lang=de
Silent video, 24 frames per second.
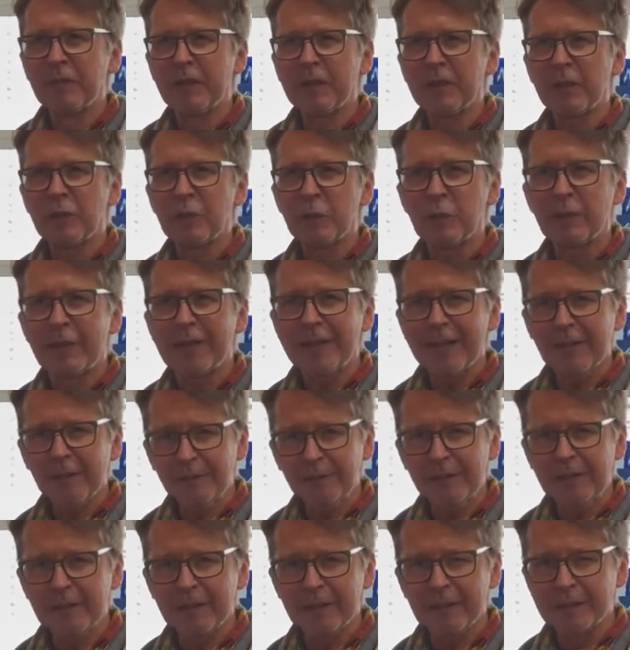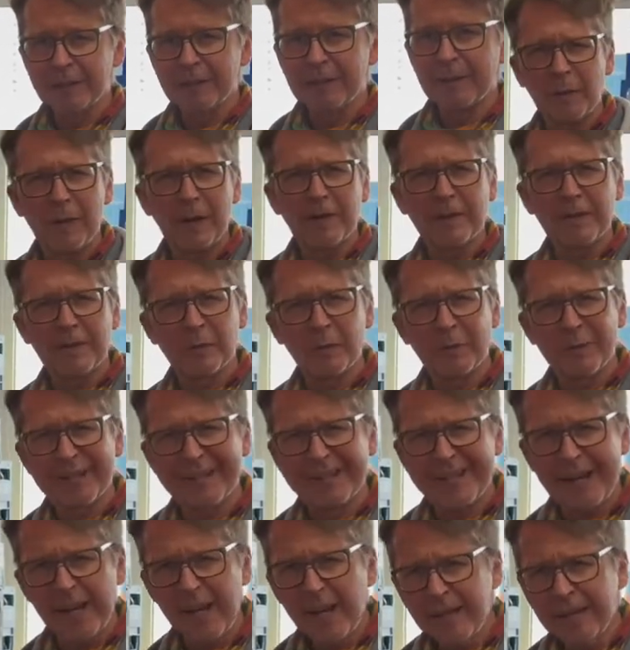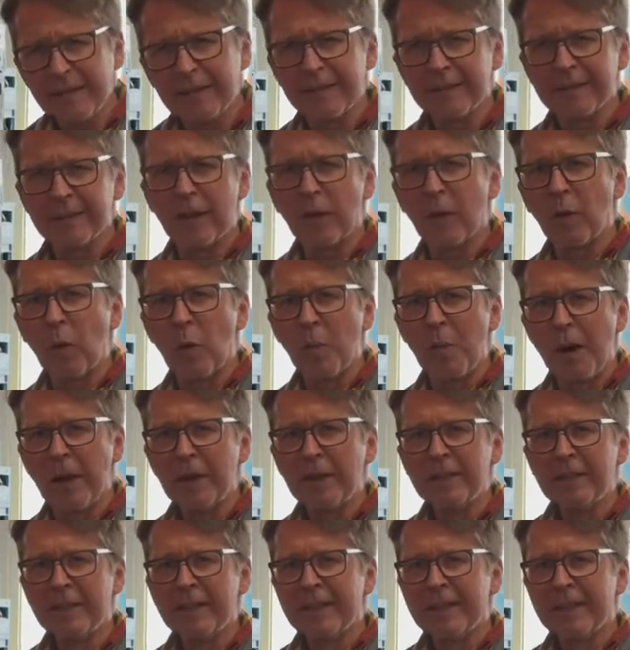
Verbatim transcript: ja, schön kräftig ist, geradezu kerniges Aroma.